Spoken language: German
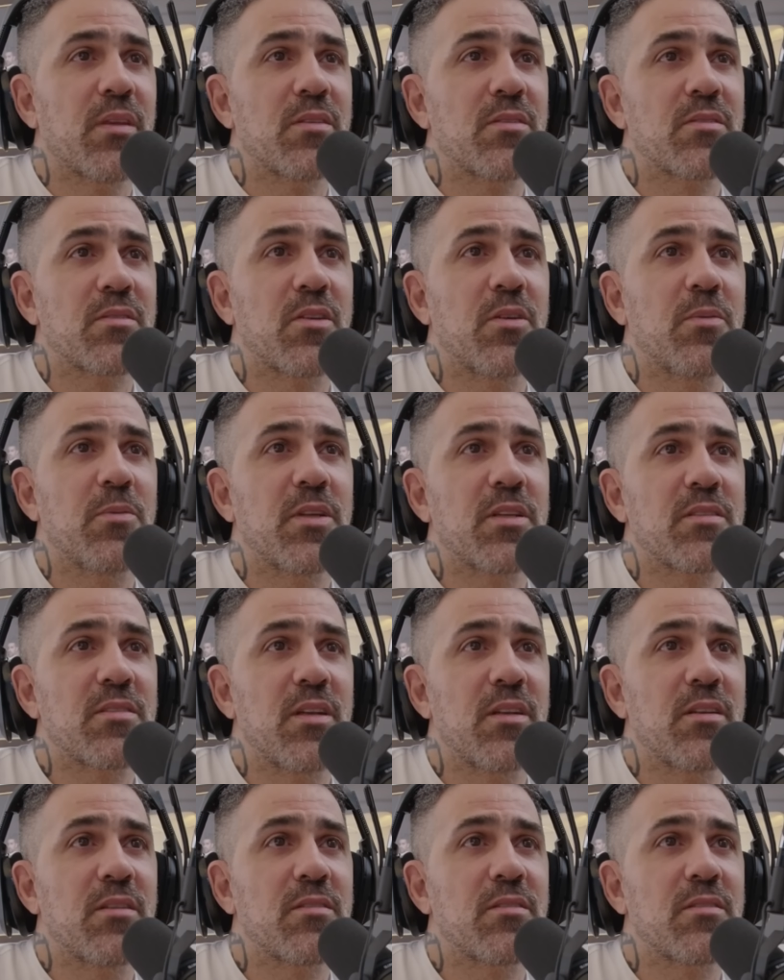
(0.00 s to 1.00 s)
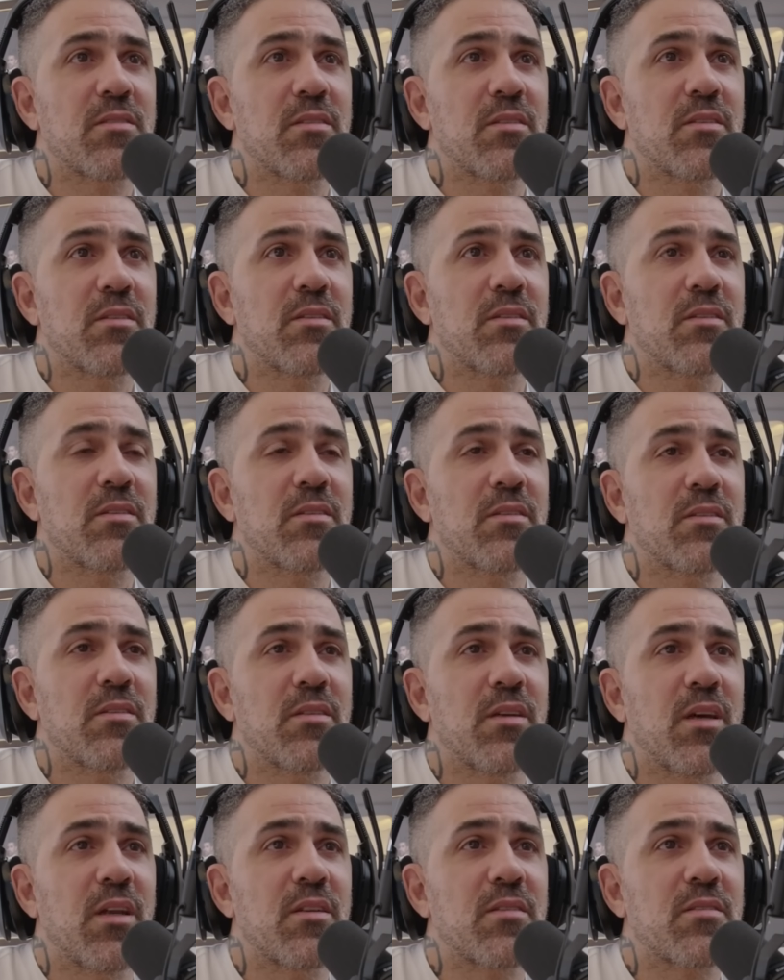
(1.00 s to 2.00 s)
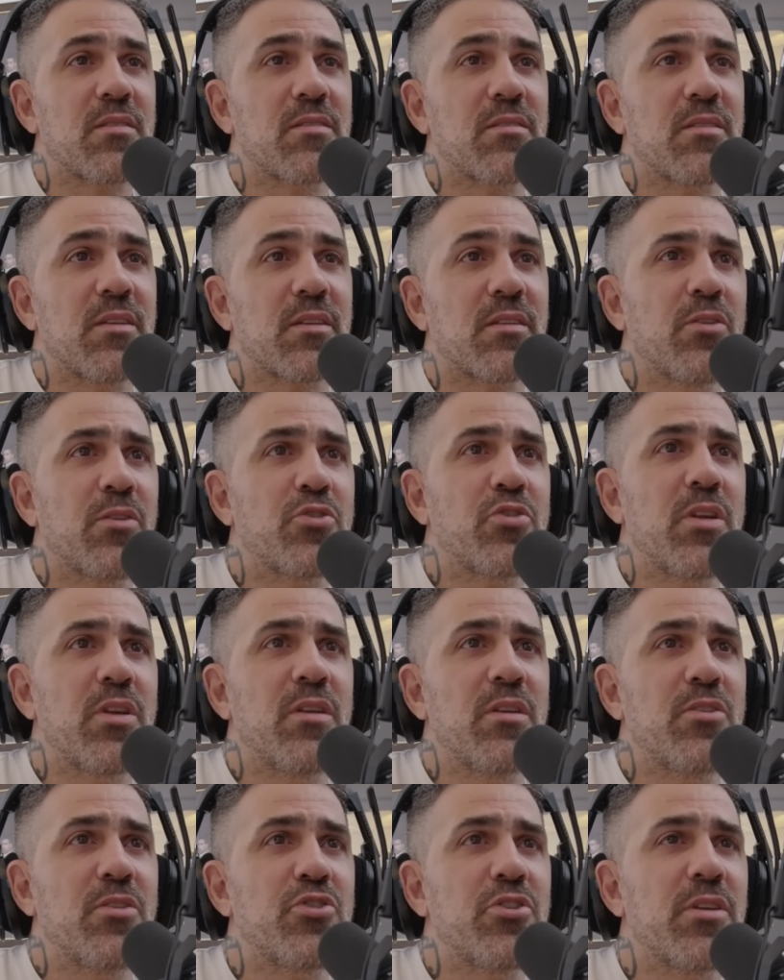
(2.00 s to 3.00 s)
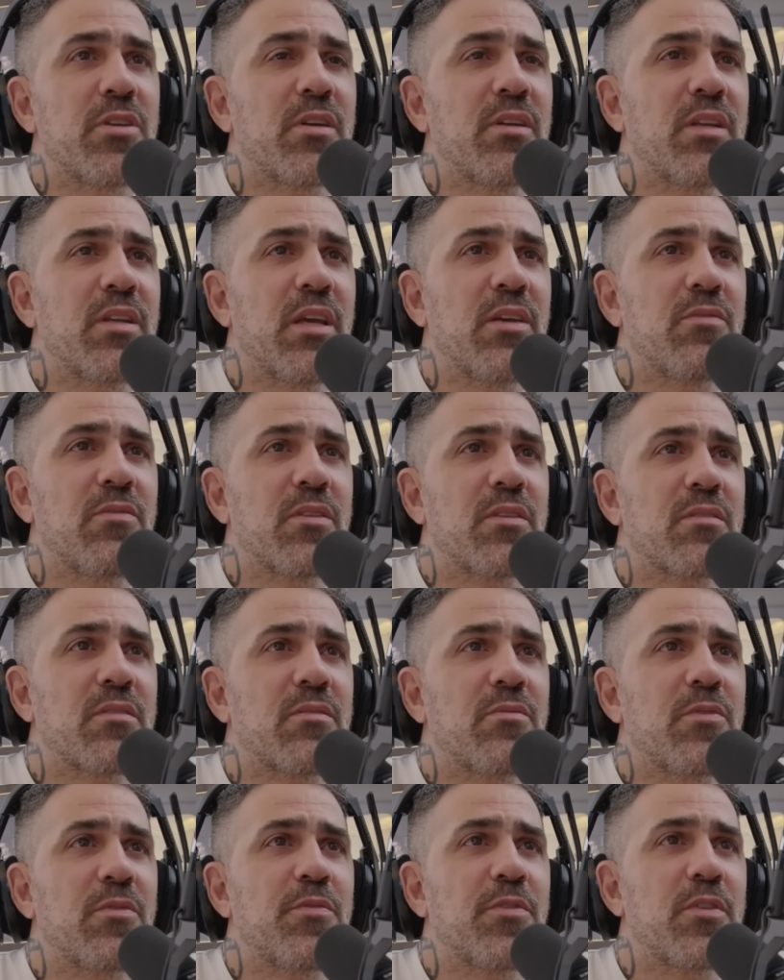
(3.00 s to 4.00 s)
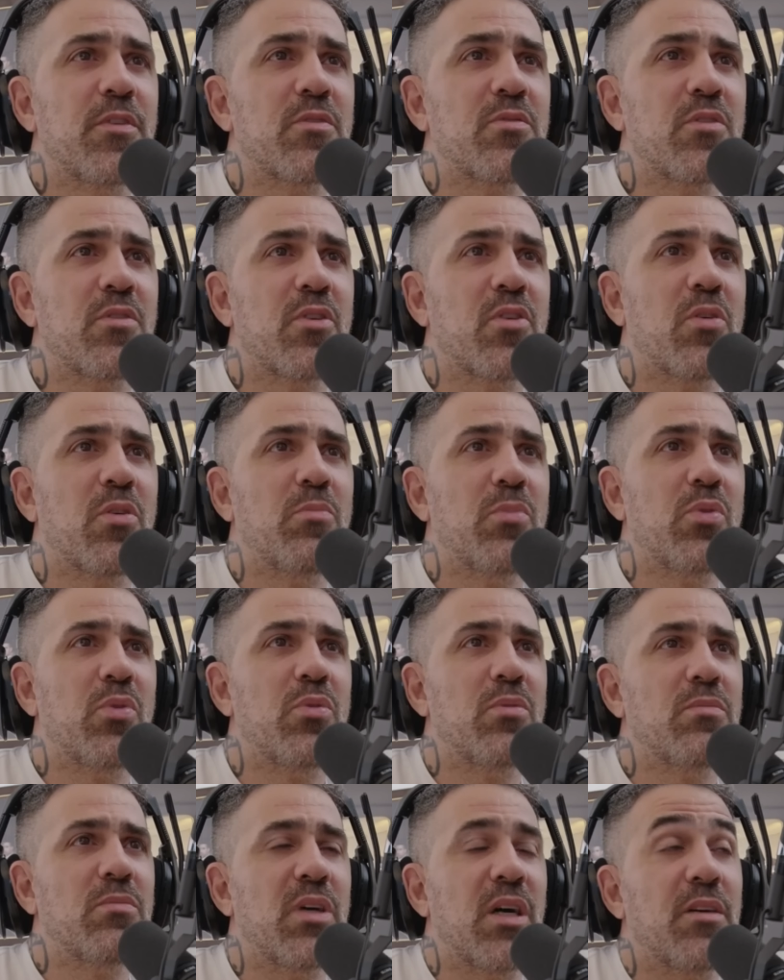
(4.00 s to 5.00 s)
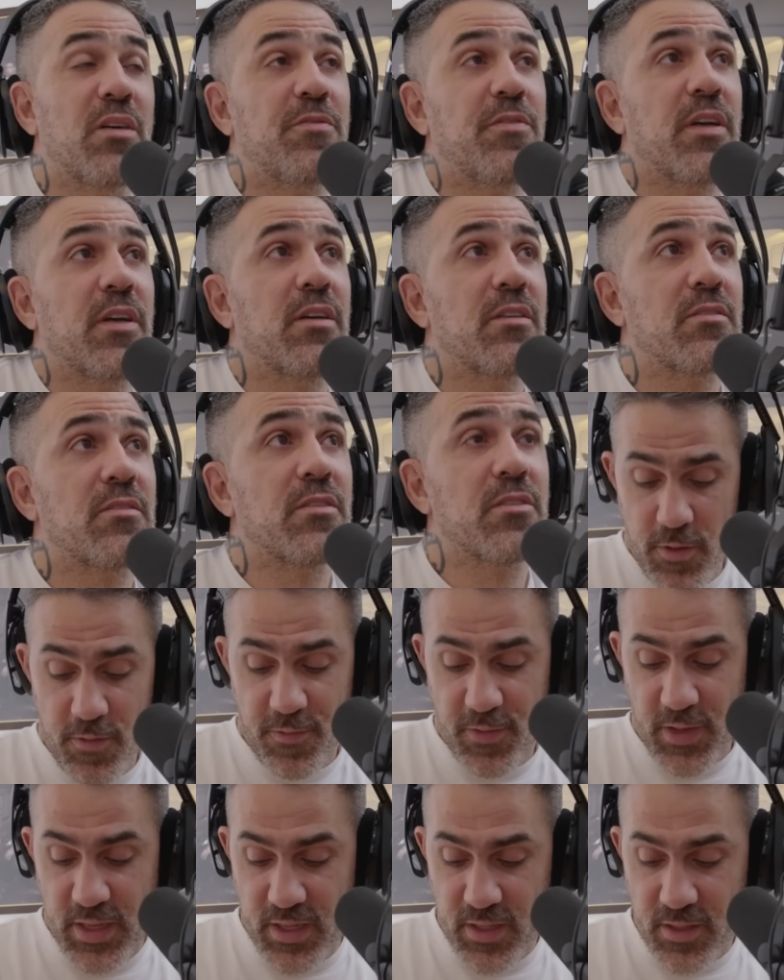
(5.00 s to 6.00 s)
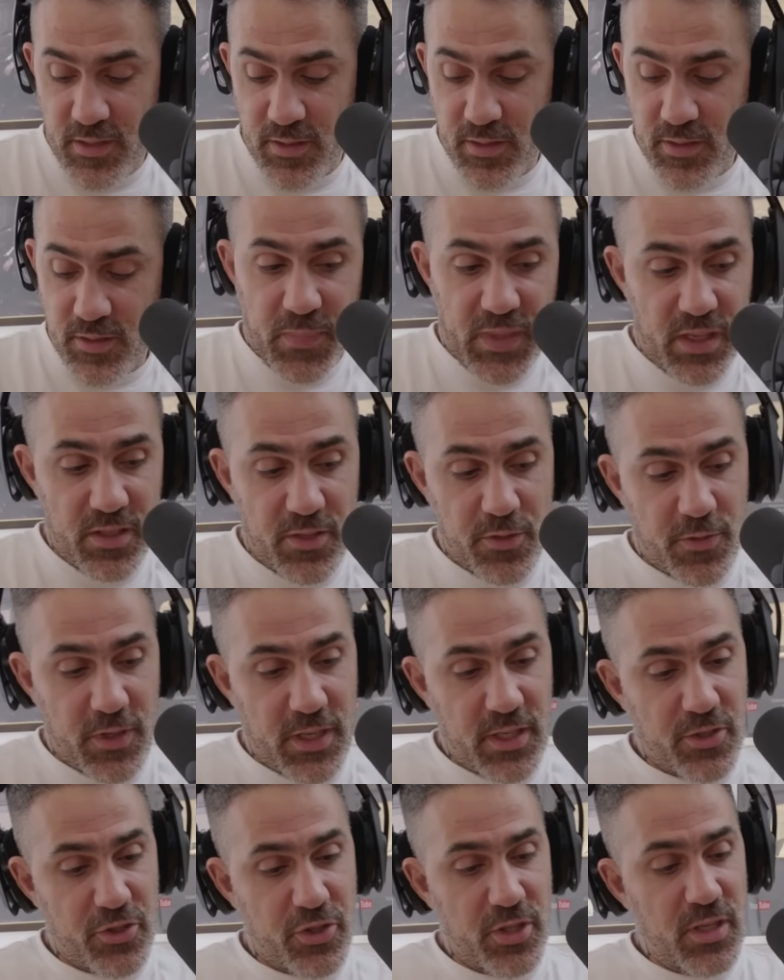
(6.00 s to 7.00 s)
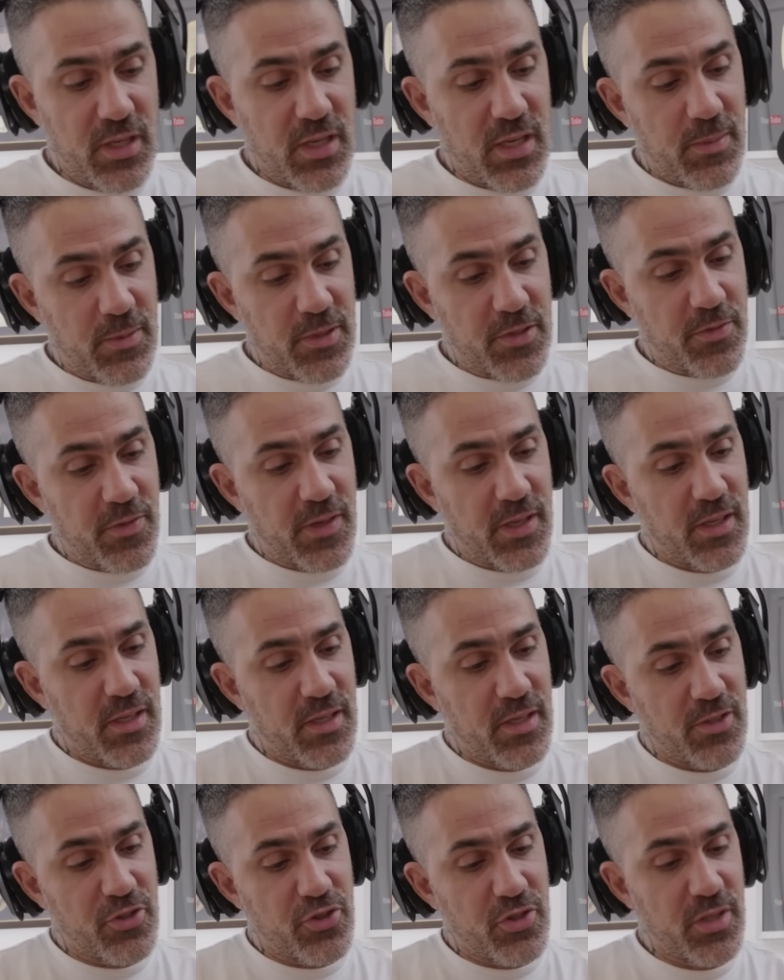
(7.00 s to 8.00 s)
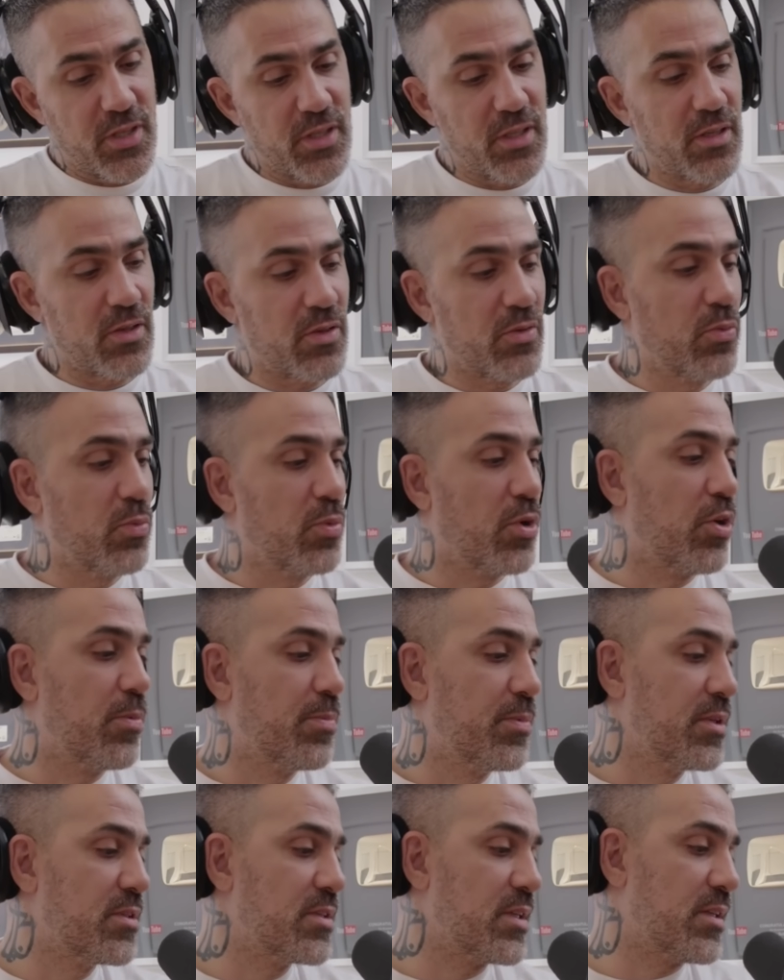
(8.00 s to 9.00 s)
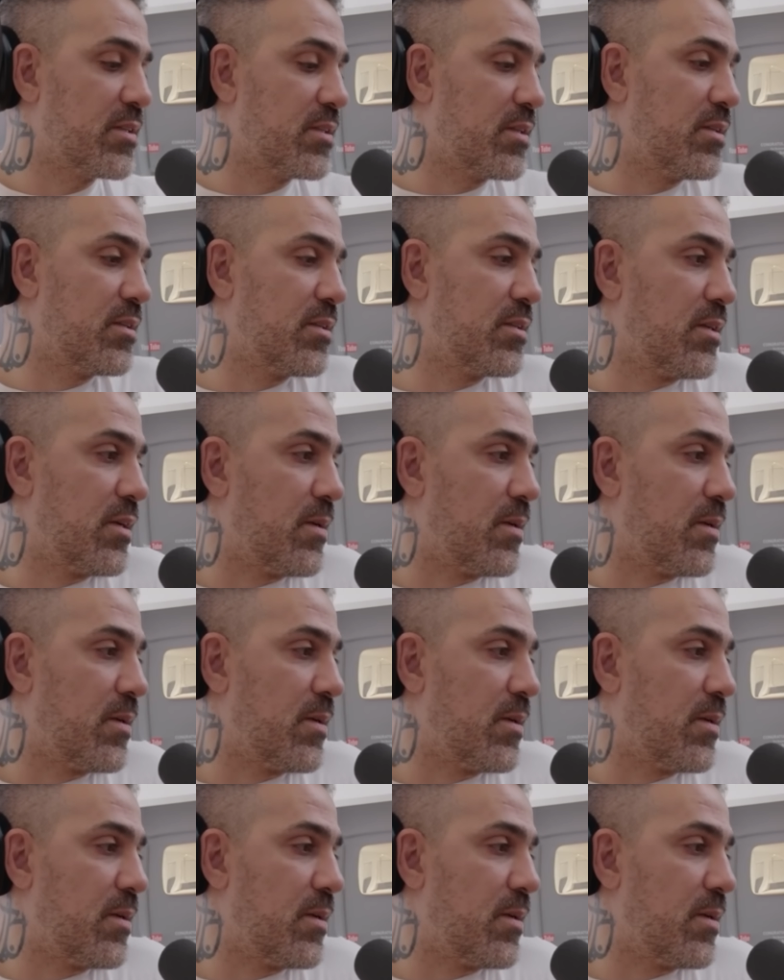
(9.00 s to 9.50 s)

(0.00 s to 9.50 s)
Ich glaube, das ist alles, äh, alles gesagt. Shindy, Shirin, David, wie findest du die Combo? Ah, feier ich nicht. Feier ich nicht. Ich feier Shindy, aber ich feier halt Shirin auch überhaupt nicht, Alter.